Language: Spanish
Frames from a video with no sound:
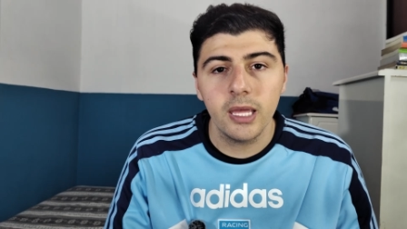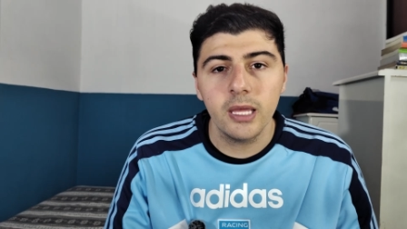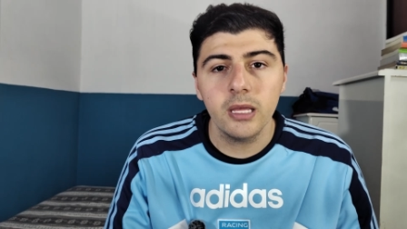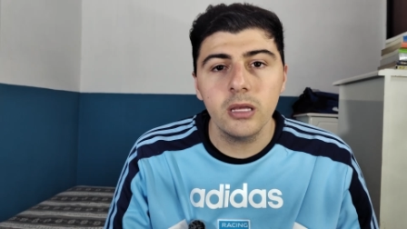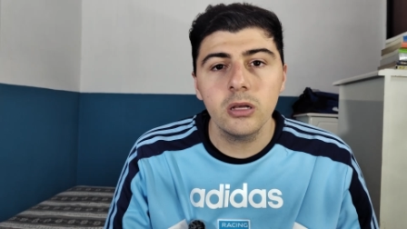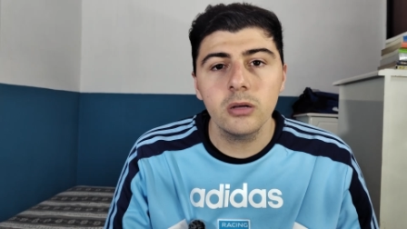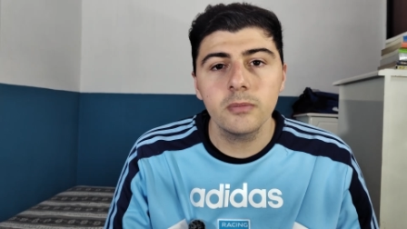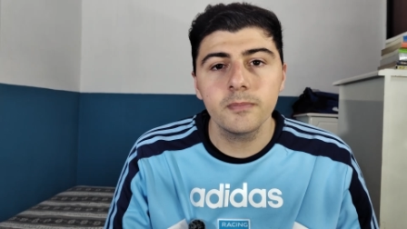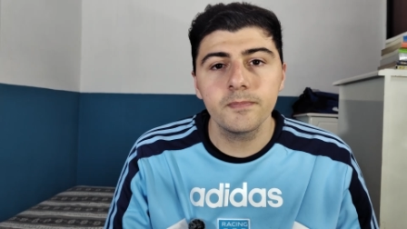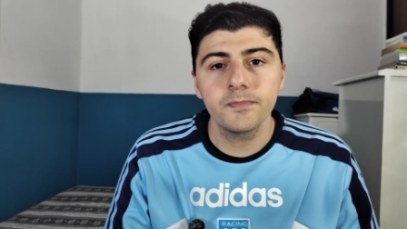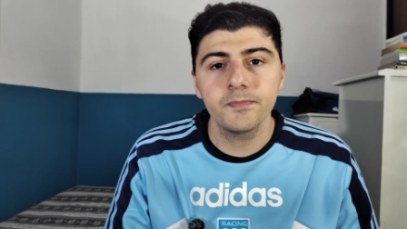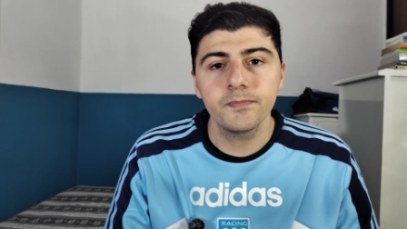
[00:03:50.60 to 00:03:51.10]

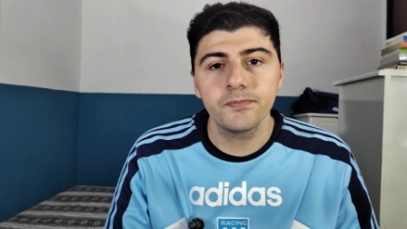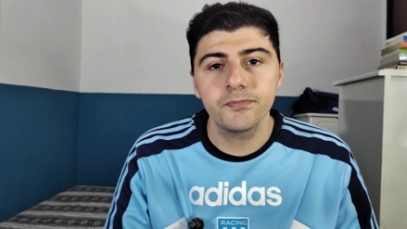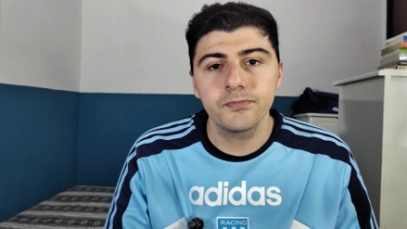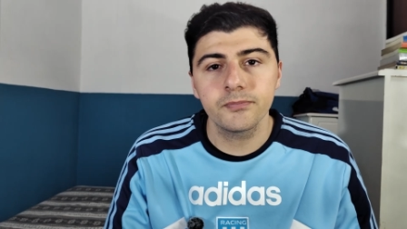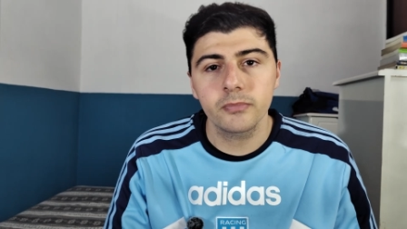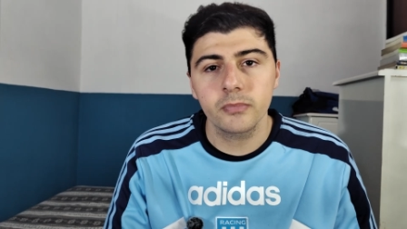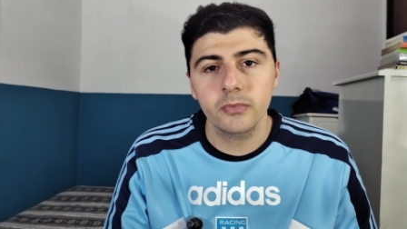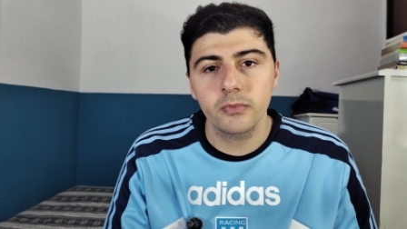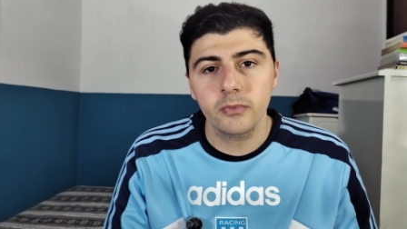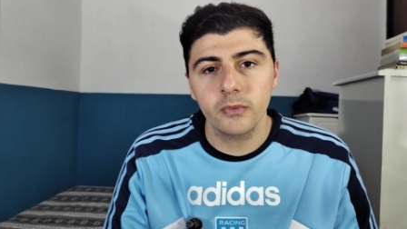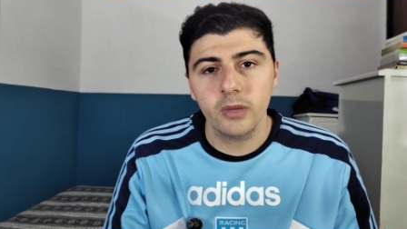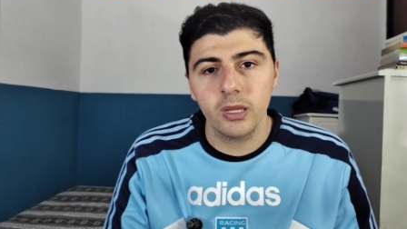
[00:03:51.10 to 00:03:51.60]
en
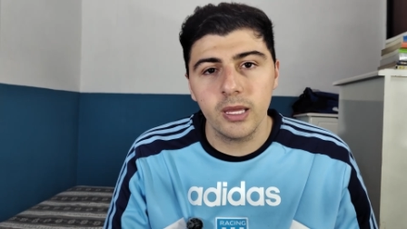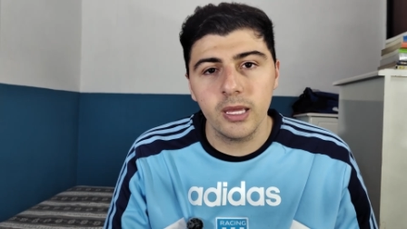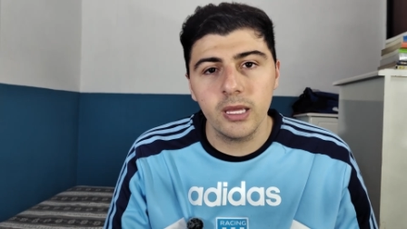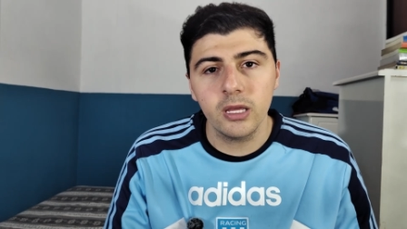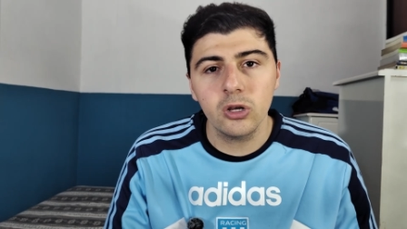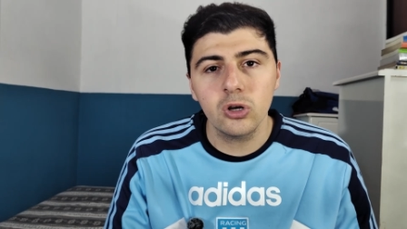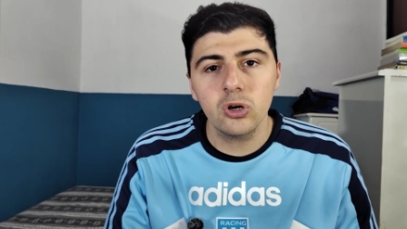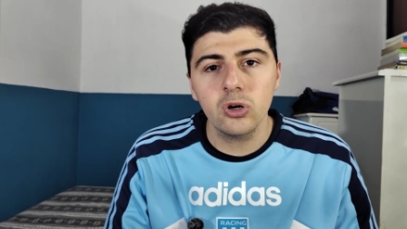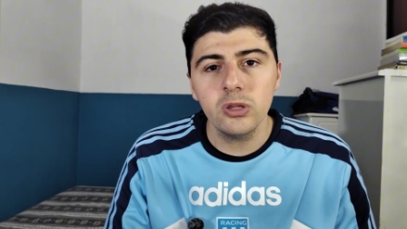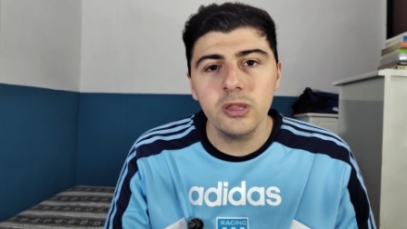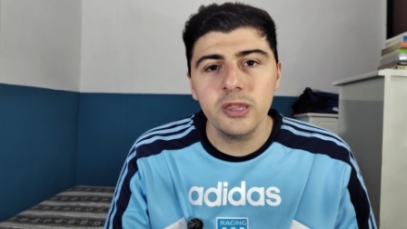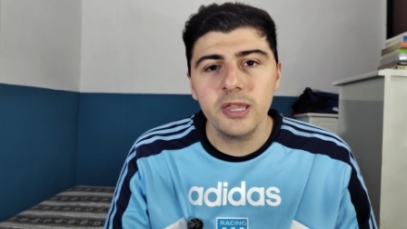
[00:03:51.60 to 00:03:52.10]

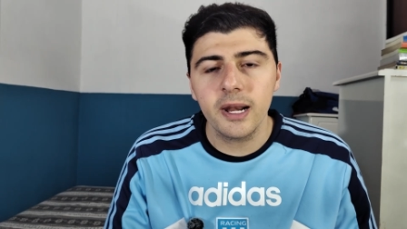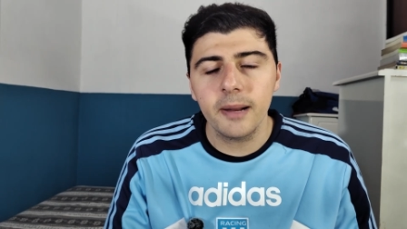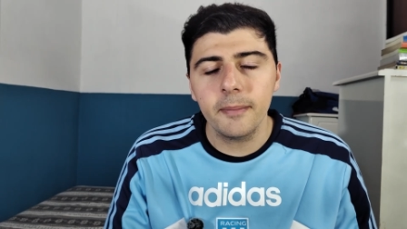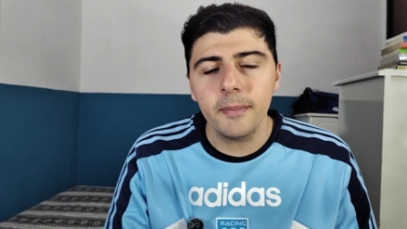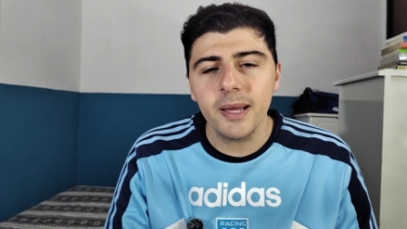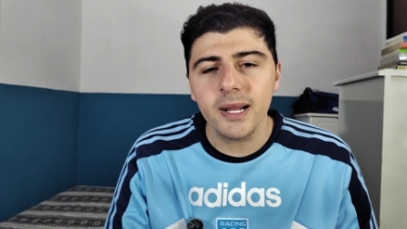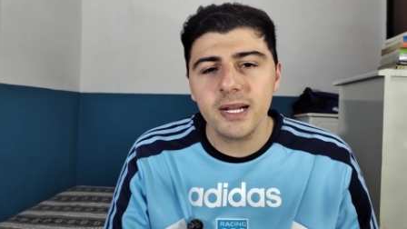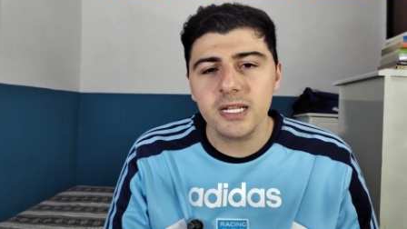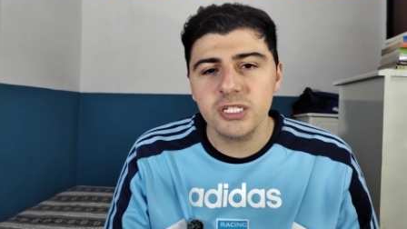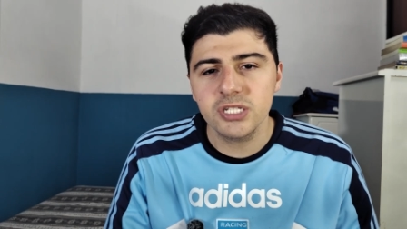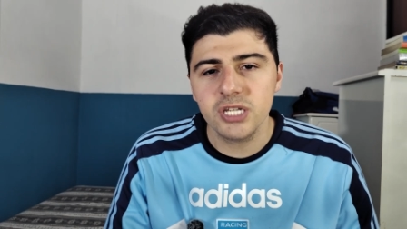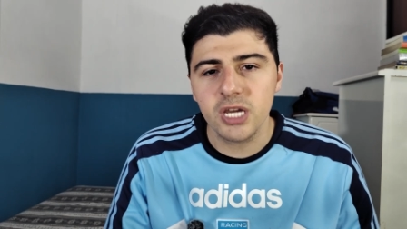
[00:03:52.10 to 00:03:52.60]
en
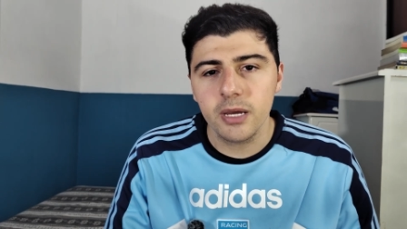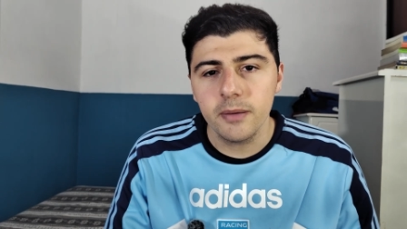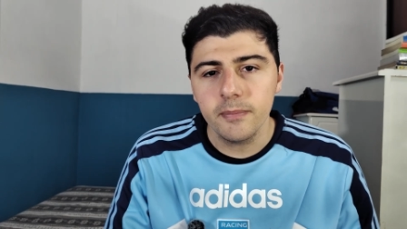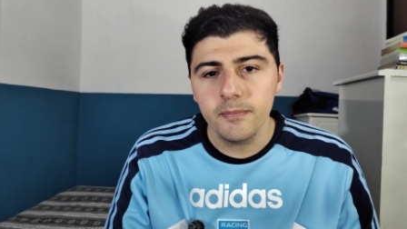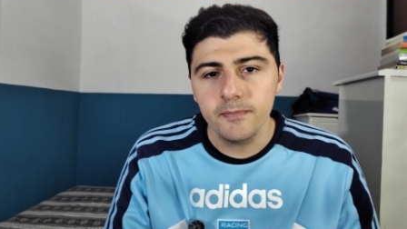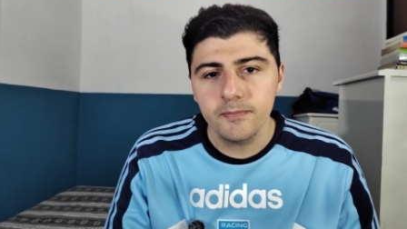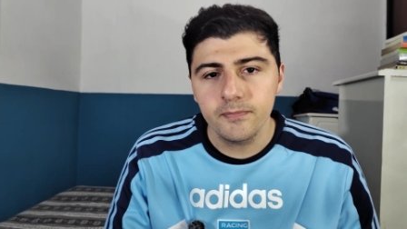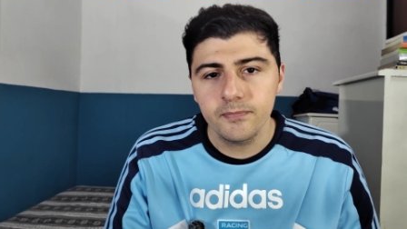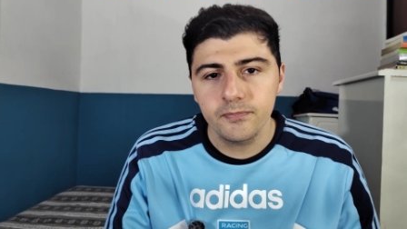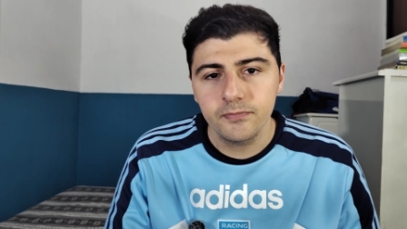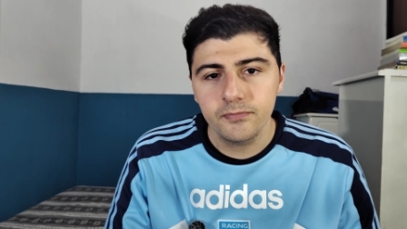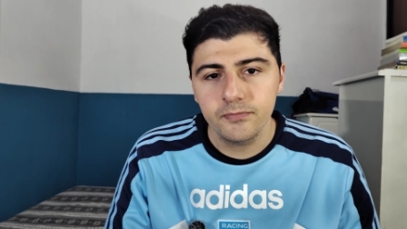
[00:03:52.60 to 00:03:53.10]

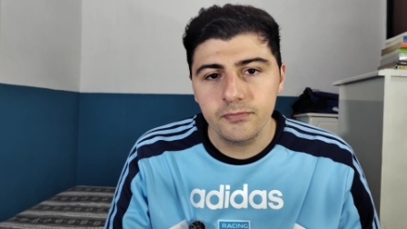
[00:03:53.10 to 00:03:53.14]
contramarcha